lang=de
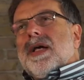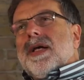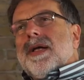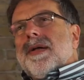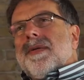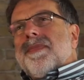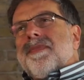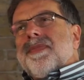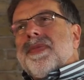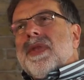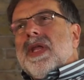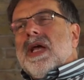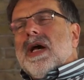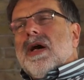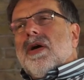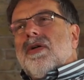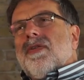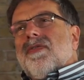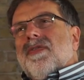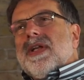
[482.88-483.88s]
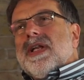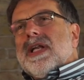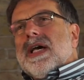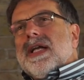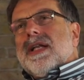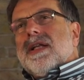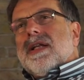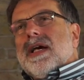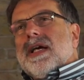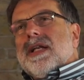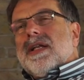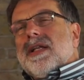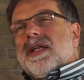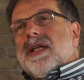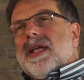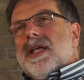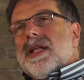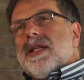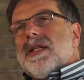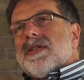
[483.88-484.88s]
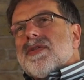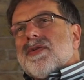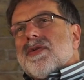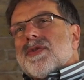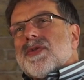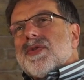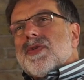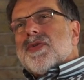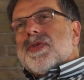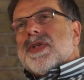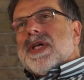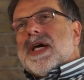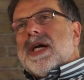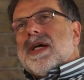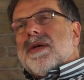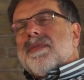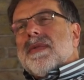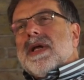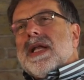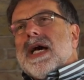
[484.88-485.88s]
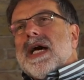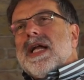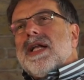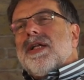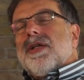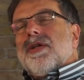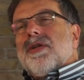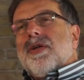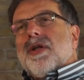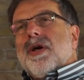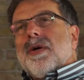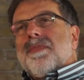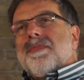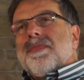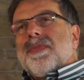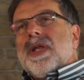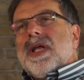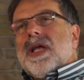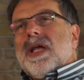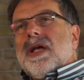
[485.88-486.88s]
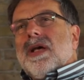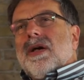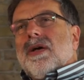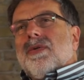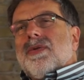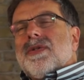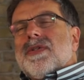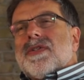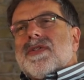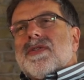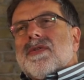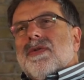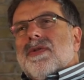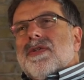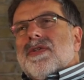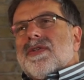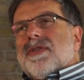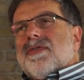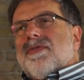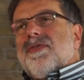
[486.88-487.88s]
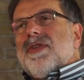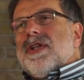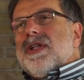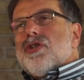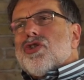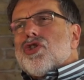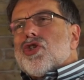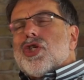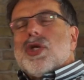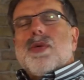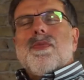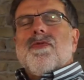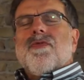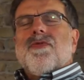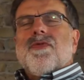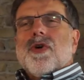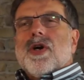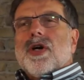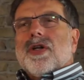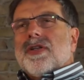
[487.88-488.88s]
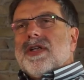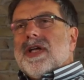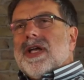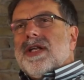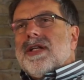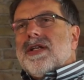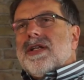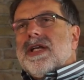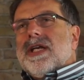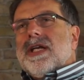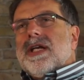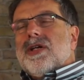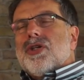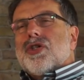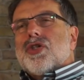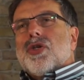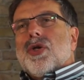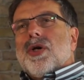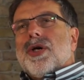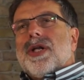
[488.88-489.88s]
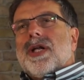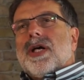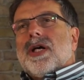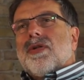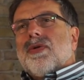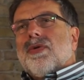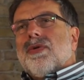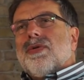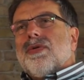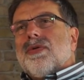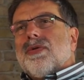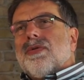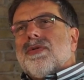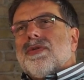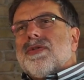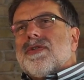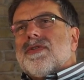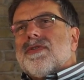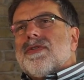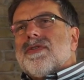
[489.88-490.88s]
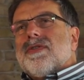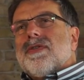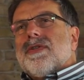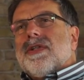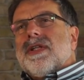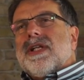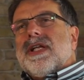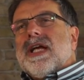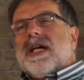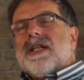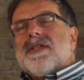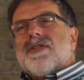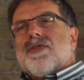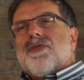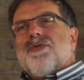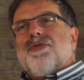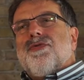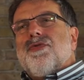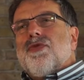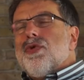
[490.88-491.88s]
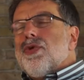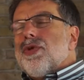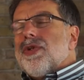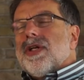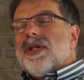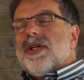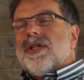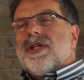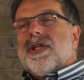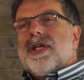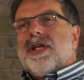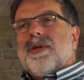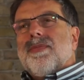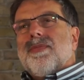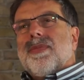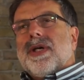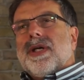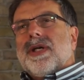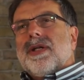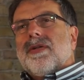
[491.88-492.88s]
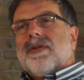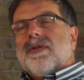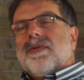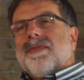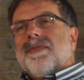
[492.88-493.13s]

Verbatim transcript: ähm, und wenn ein, ein Kind sozusagen mal angenommen uns, uns viele Schimpfworte entgegenschleudert und uns die ganze Wut entgegenbringt